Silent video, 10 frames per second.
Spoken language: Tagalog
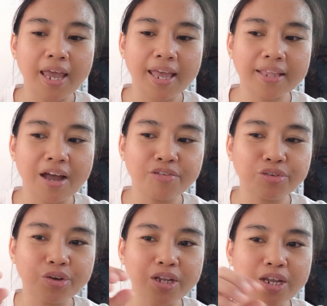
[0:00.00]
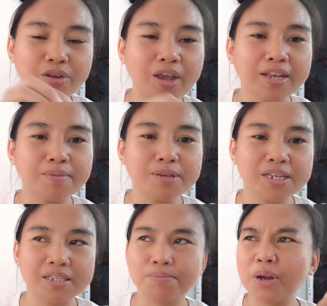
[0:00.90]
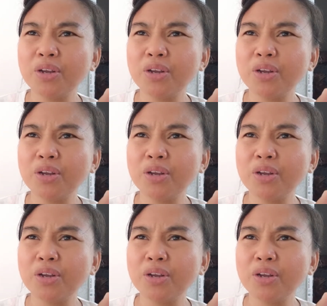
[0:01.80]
And after that, you gonna be successful.